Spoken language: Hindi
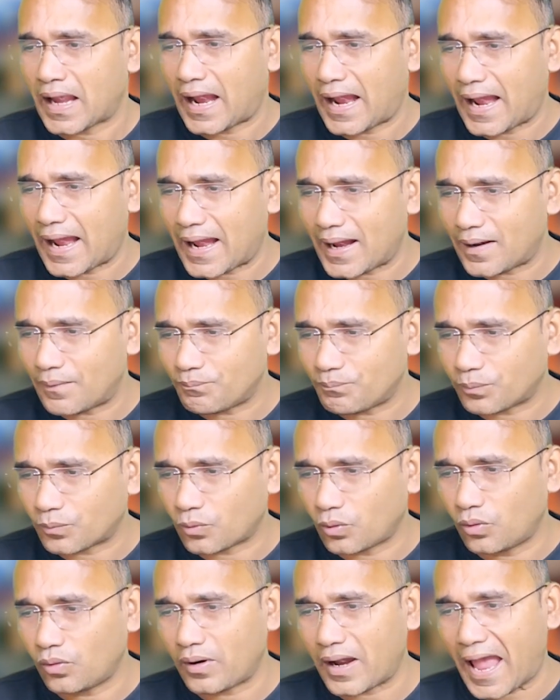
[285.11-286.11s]

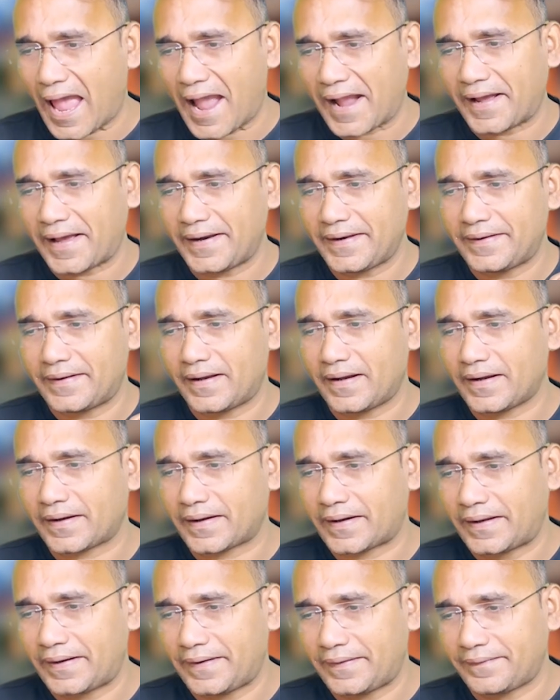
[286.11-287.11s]
आपको अगर यह
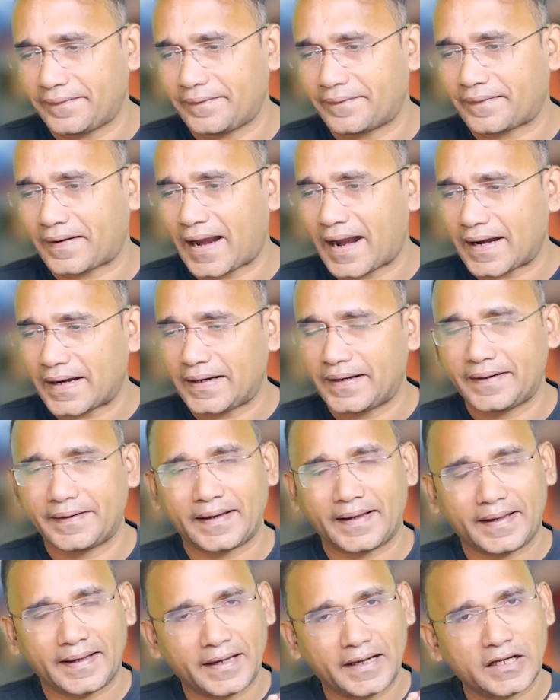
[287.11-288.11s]
क्रेडिट कार्ड
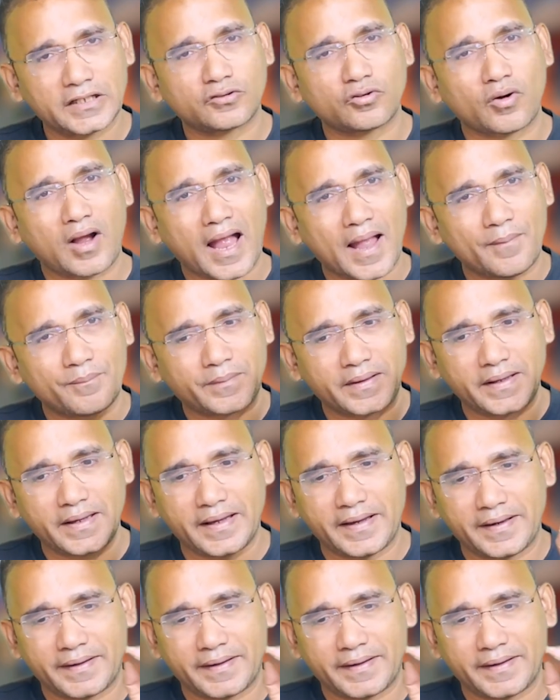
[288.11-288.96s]
लेना है तो आपकी